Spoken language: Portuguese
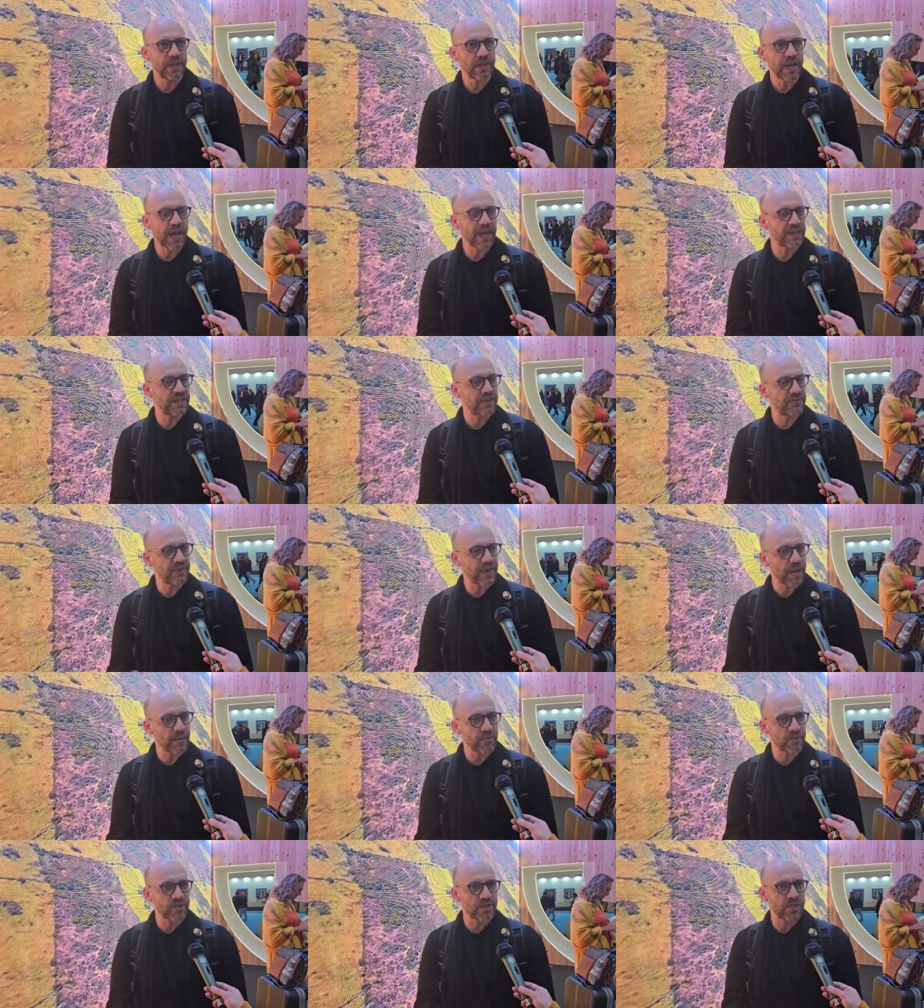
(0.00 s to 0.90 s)

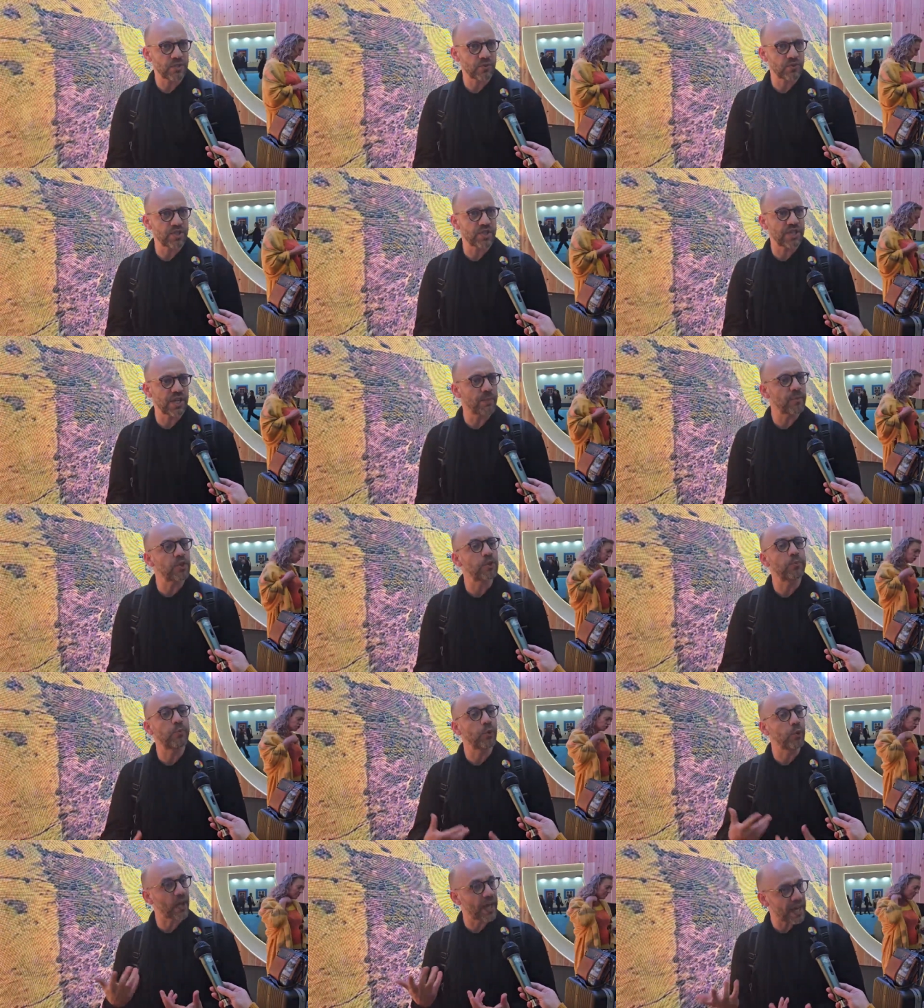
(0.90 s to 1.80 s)
ativamos o sistema de
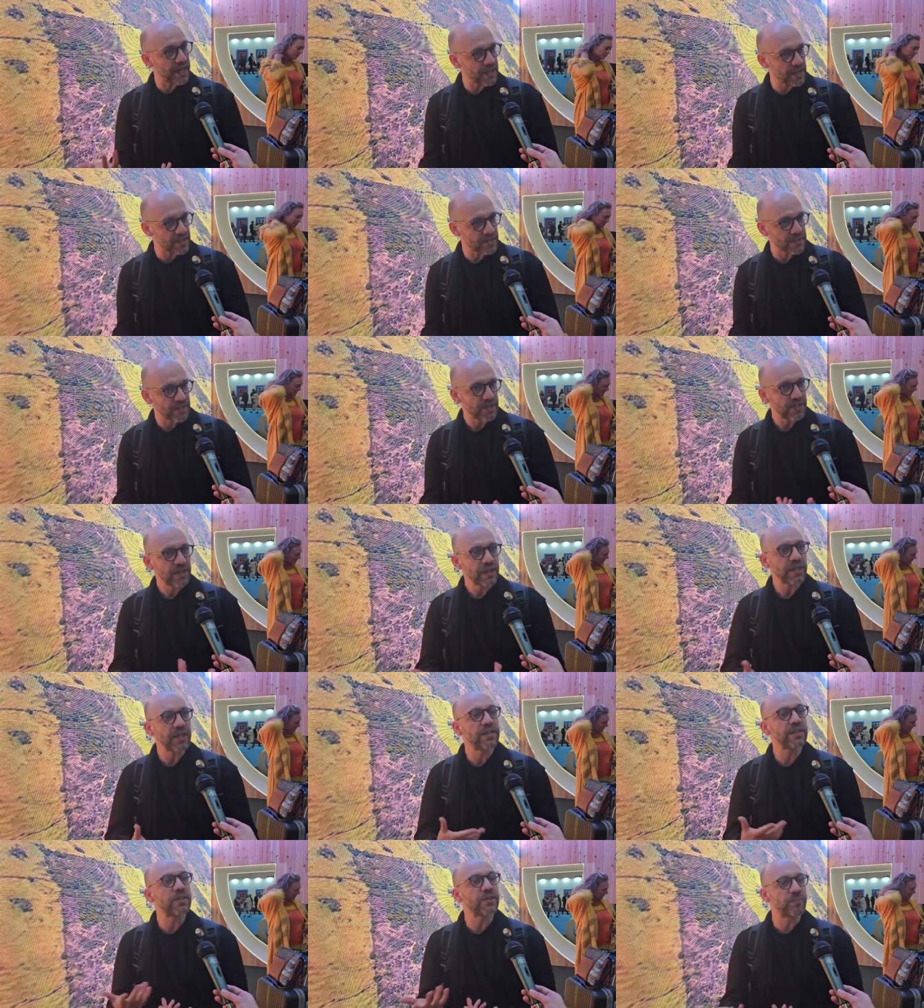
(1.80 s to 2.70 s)
boleias
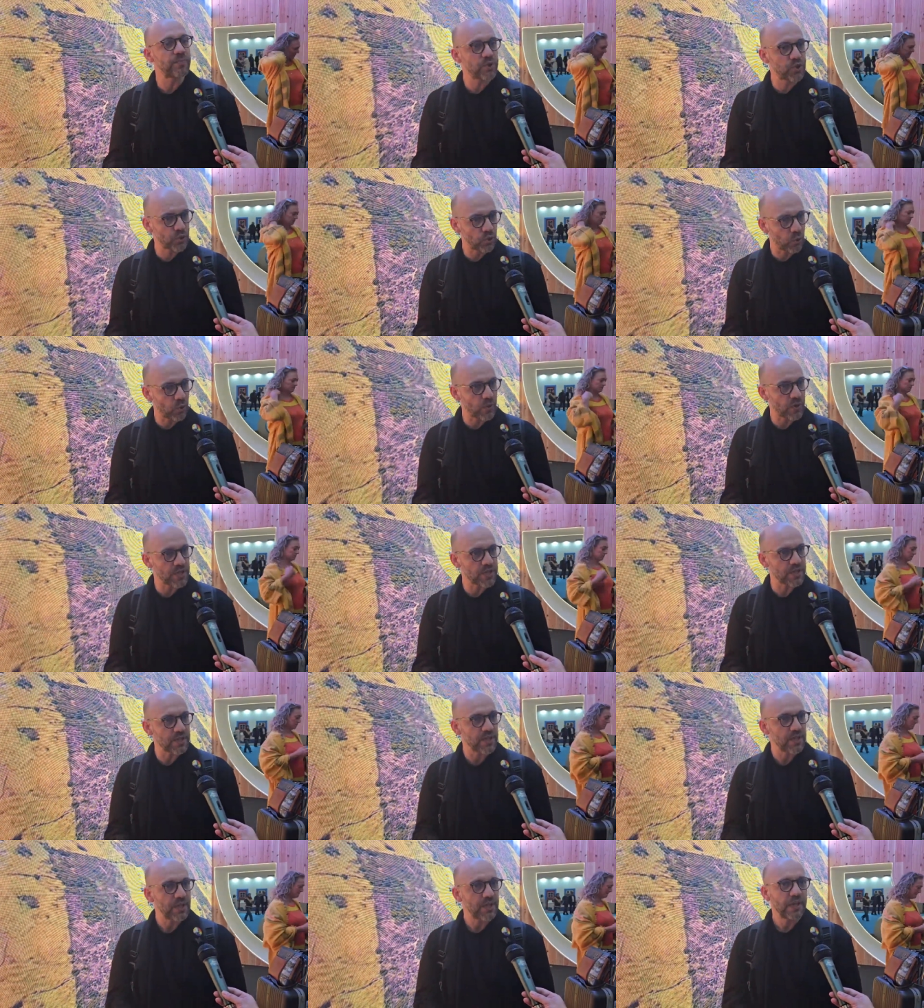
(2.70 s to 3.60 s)
entre
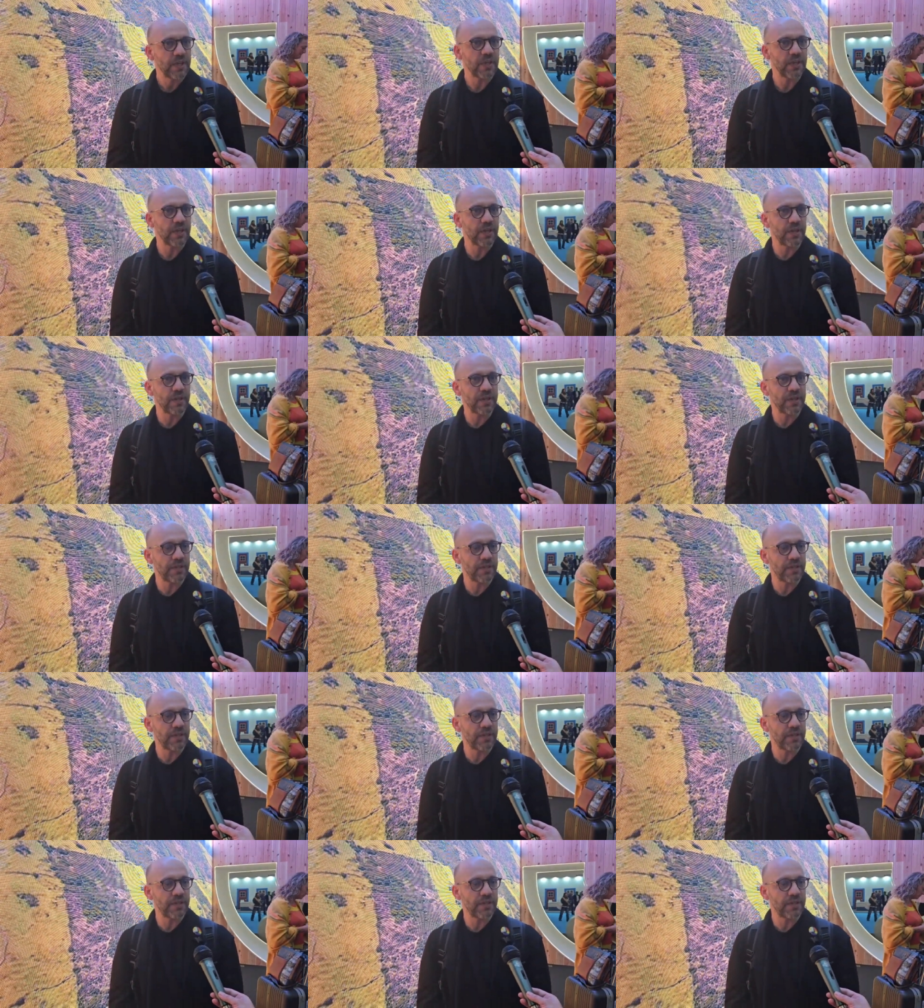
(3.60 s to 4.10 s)
pessoas uh,